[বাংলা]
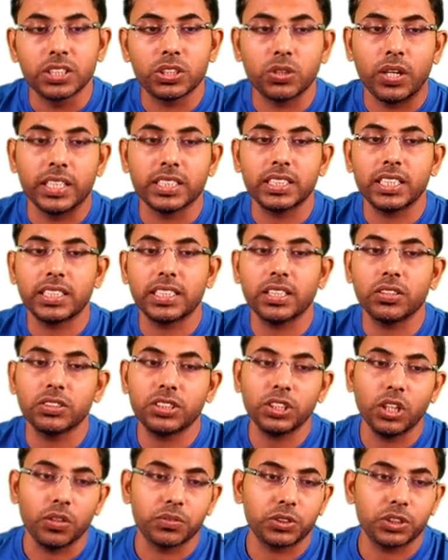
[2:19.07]
সো আনসারটা
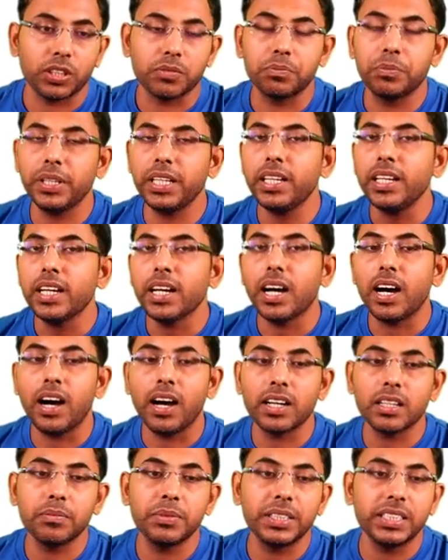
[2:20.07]
হচ্ছে অপশন বি
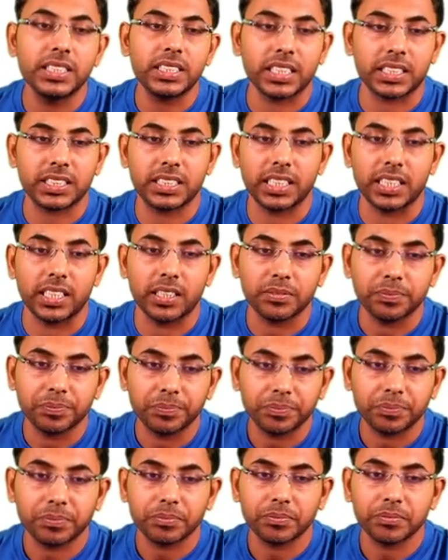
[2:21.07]
অরবিন্দ সাক্সেনা
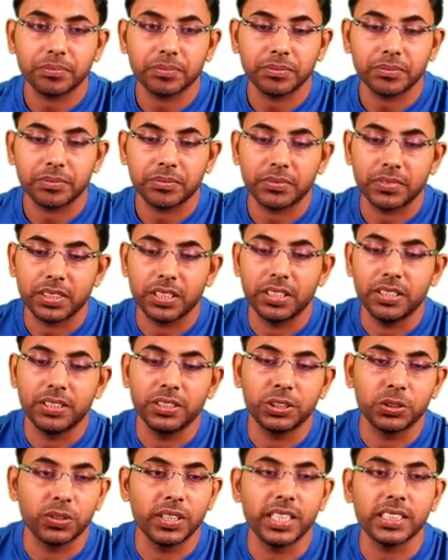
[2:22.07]

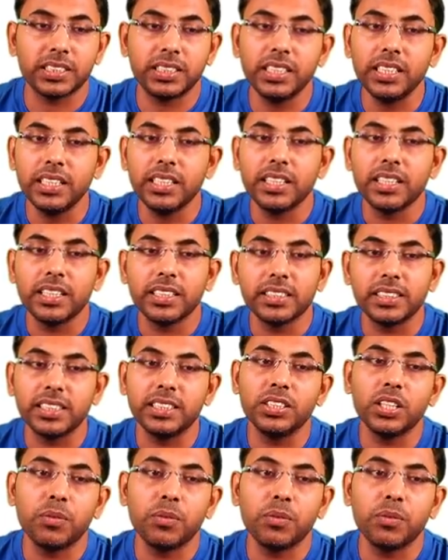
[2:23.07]
চলে আসি তিন